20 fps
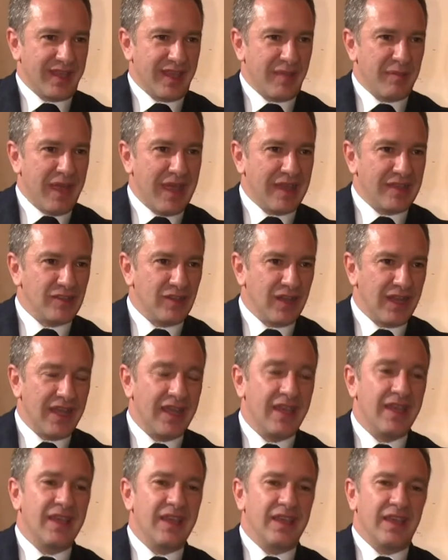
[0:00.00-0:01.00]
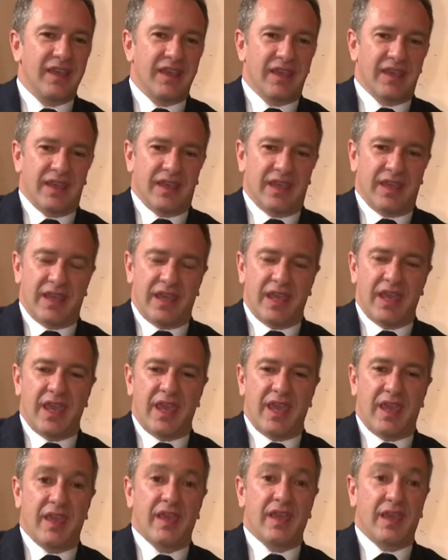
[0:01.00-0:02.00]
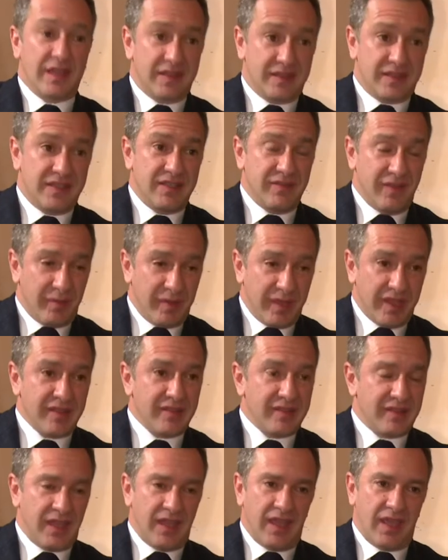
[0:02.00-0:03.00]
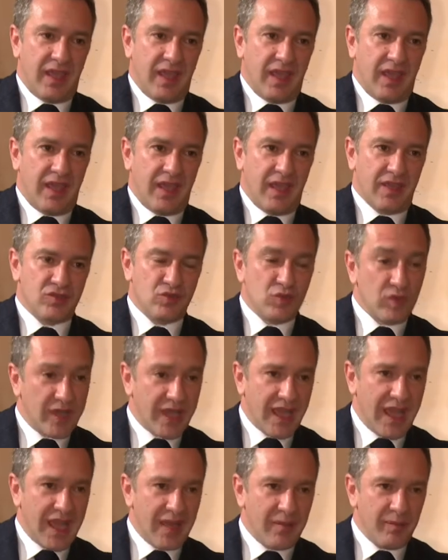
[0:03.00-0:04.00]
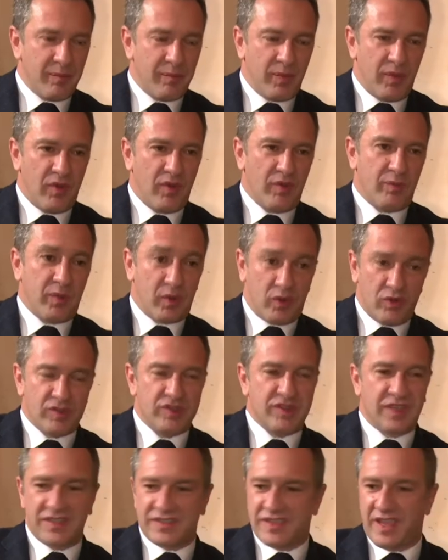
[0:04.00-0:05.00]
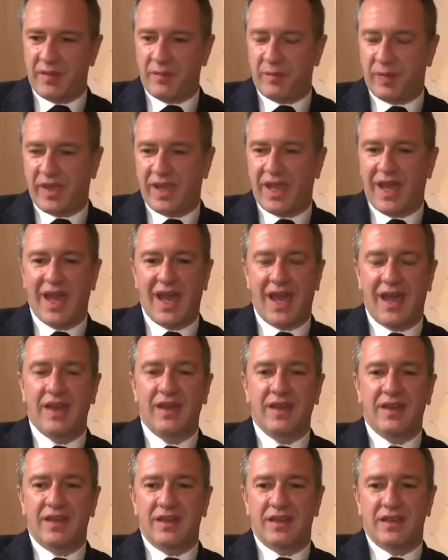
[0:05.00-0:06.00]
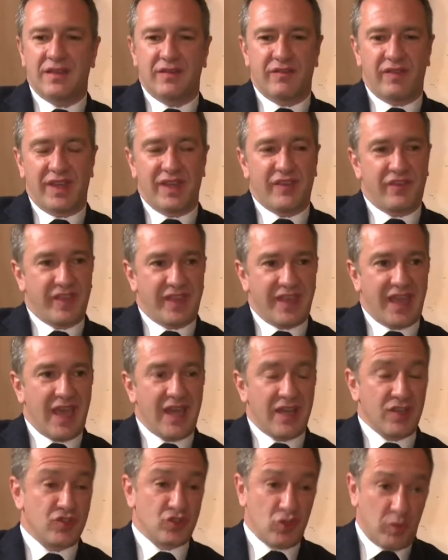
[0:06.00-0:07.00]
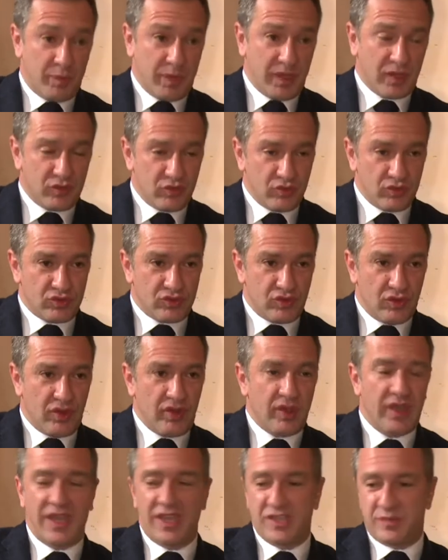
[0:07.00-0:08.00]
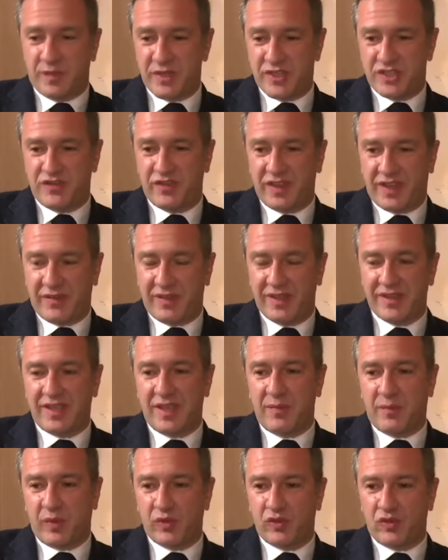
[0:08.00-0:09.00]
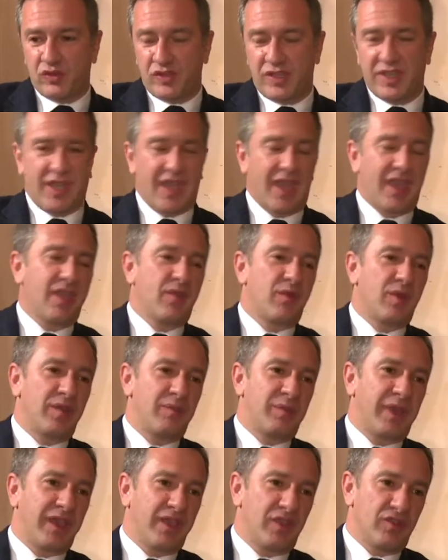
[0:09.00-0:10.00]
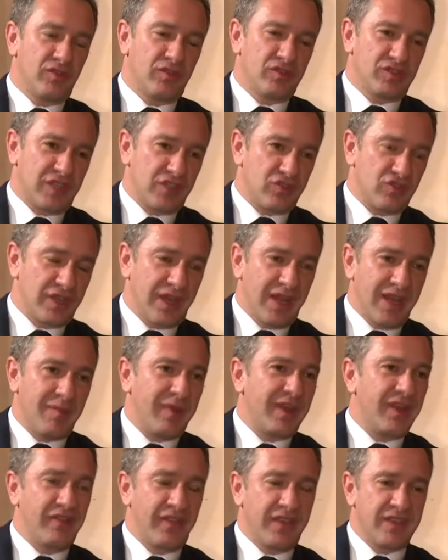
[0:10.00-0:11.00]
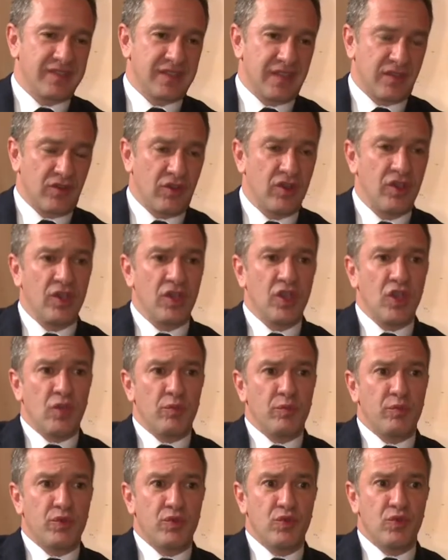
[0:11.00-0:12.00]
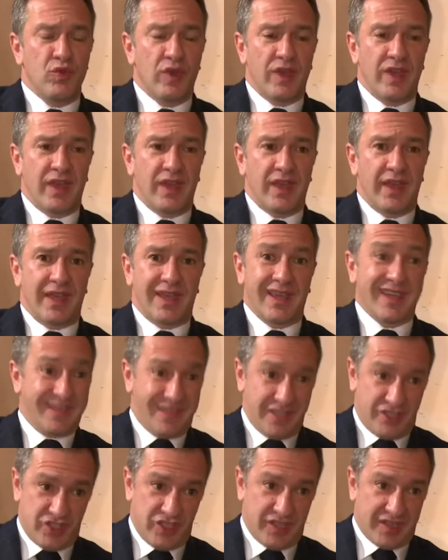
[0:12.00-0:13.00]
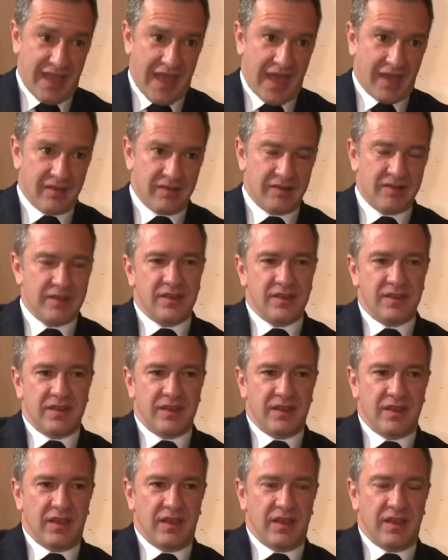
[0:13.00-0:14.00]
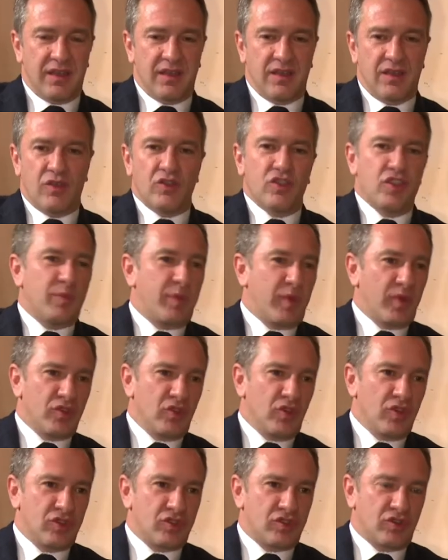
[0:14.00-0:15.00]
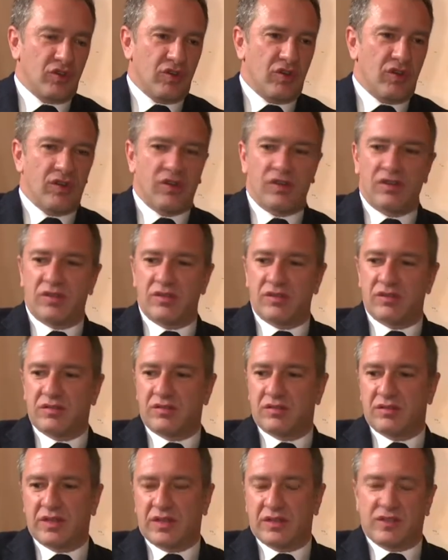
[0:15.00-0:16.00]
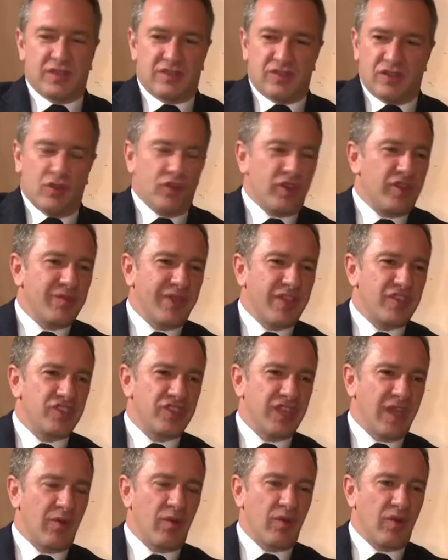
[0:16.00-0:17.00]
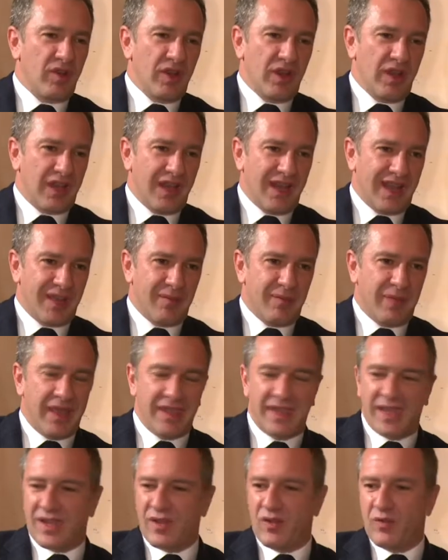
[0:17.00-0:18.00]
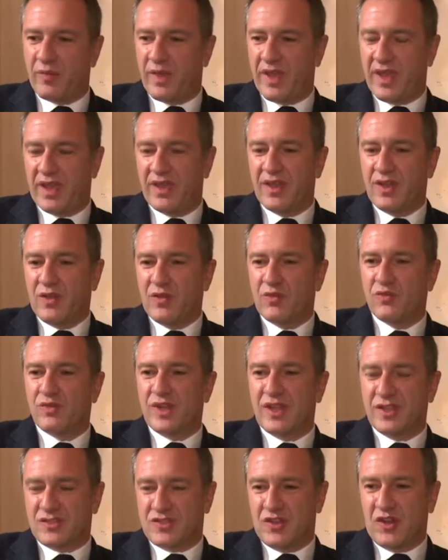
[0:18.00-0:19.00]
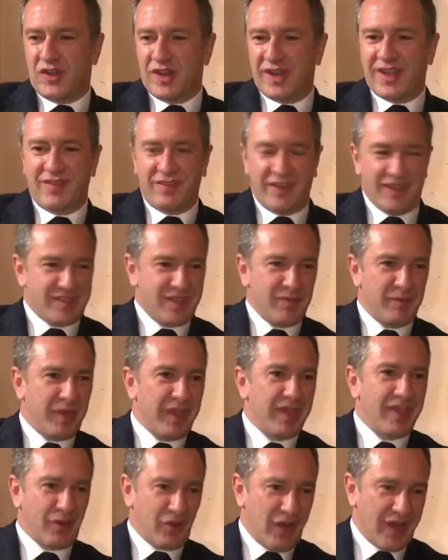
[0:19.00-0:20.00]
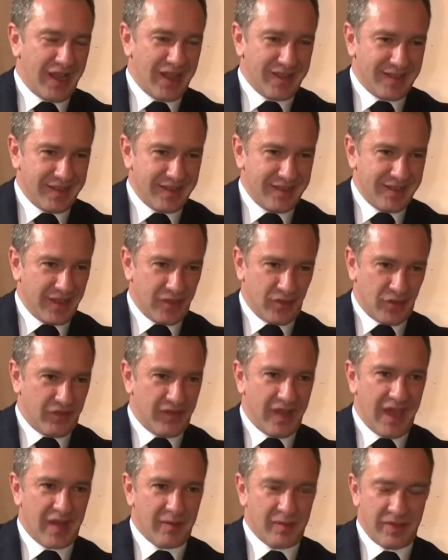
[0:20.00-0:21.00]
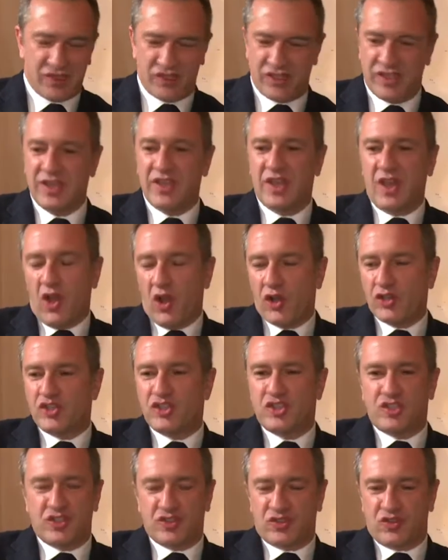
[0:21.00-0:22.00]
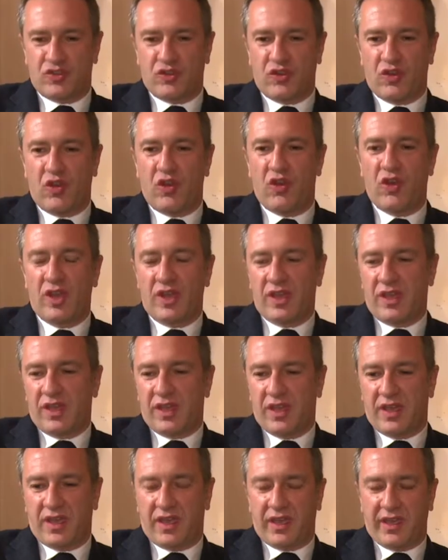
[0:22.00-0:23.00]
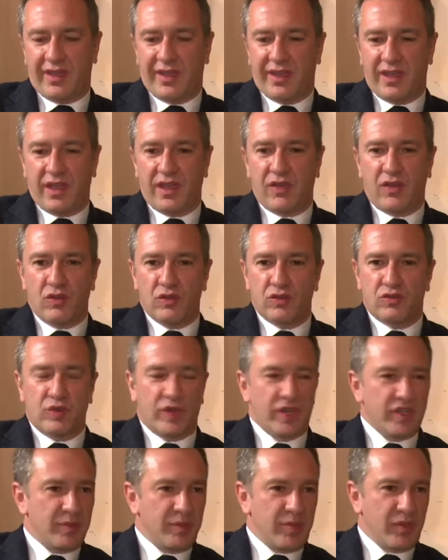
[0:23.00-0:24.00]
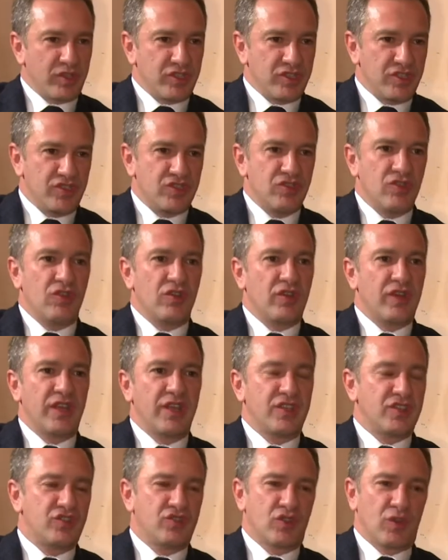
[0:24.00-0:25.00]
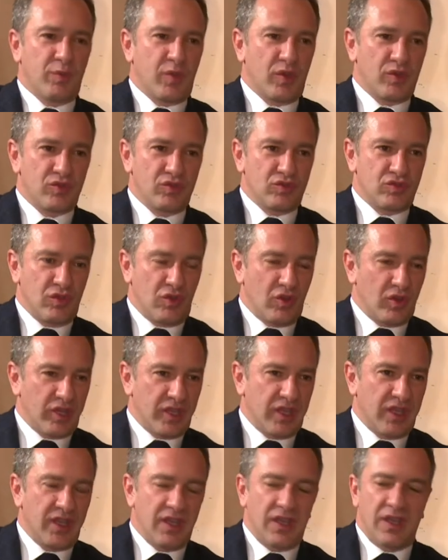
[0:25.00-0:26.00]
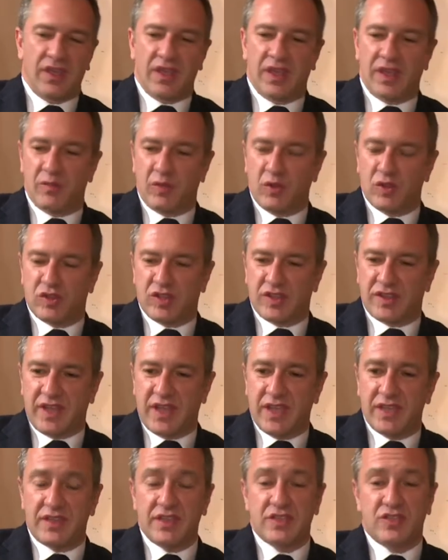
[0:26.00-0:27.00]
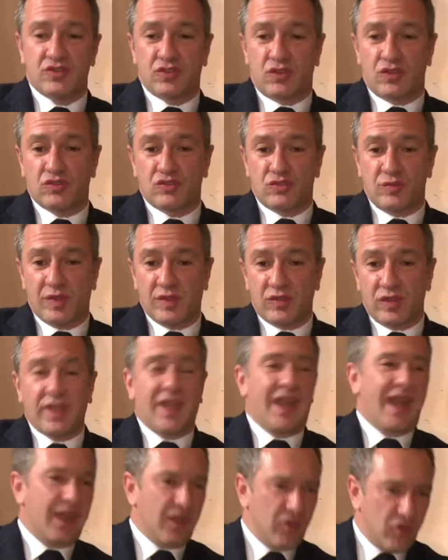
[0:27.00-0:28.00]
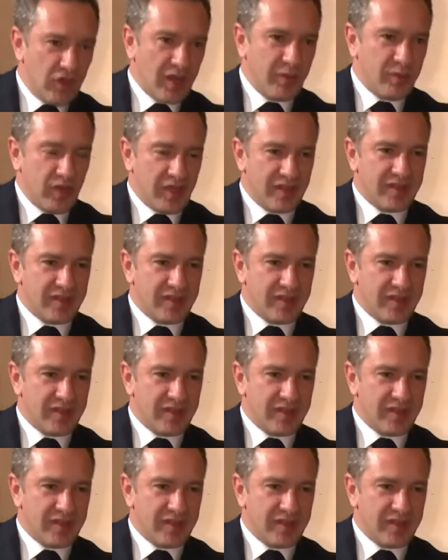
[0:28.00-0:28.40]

chiamandola, eh, è attivamente sul campo, pronta sempre a eh, verificare soprattutto e specificamente i prodotti che in quel periodo stagionale manifestano più eh, criticità. Eh, ogni prodotto, eh, attenzione, non immaginiamo la, la campagna come una zona che viene sempre irrorata di agrofarmaci. Oggi ci sono eh, colture di precisione, ci sono produttori eh, molto attenti, ci sono consumatori ancora più